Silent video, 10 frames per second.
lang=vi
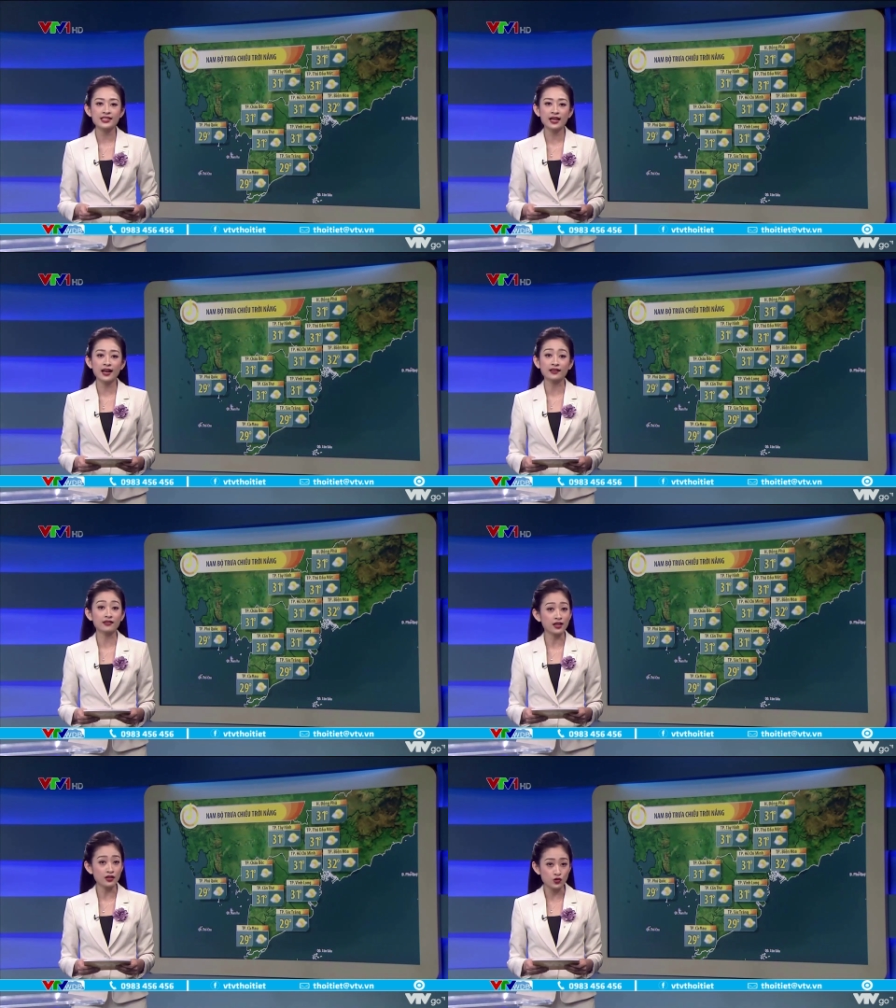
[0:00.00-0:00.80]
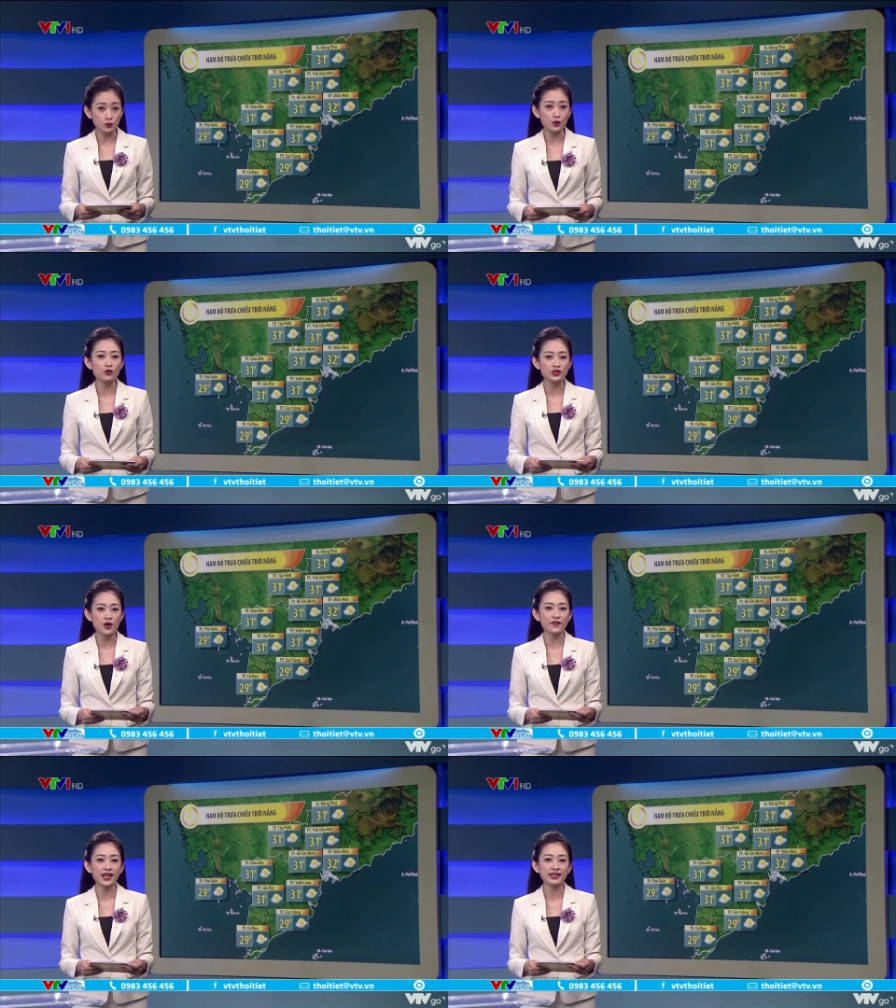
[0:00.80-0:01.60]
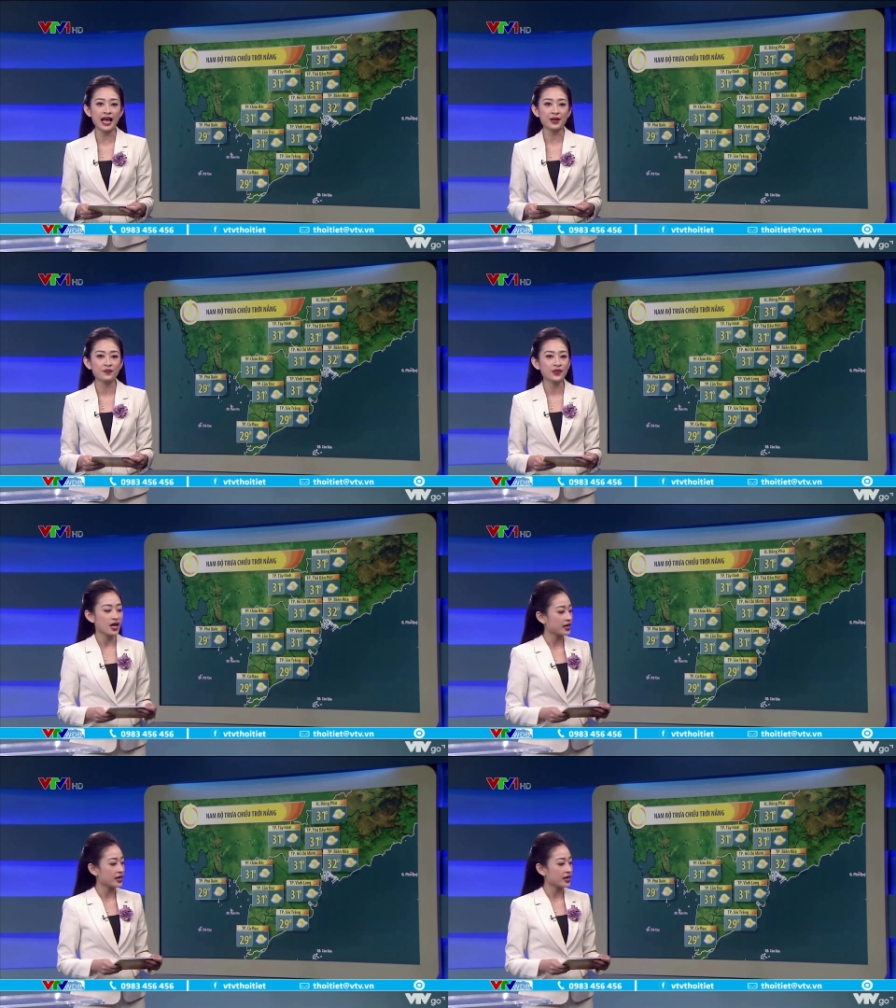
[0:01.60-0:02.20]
chênh lệch tới cả chục độ so với hiện tại.